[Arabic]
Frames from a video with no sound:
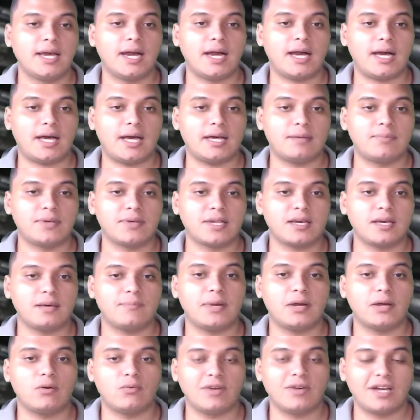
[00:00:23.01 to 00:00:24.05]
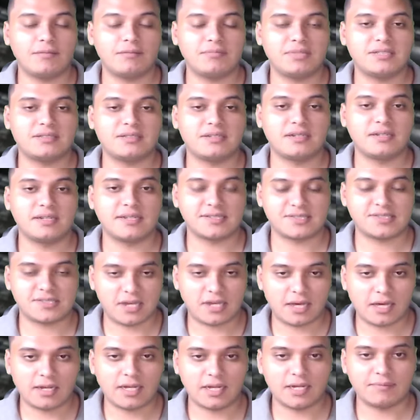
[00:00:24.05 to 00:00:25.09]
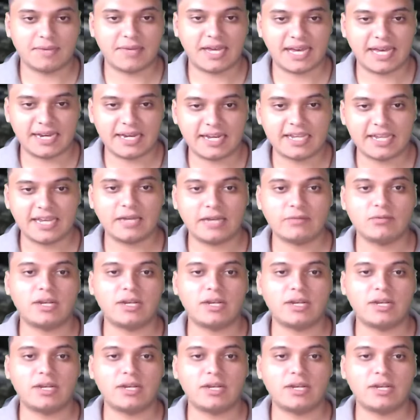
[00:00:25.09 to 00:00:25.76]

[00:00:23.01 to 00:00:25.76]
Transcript: عبر بوابة الأسعار المحلية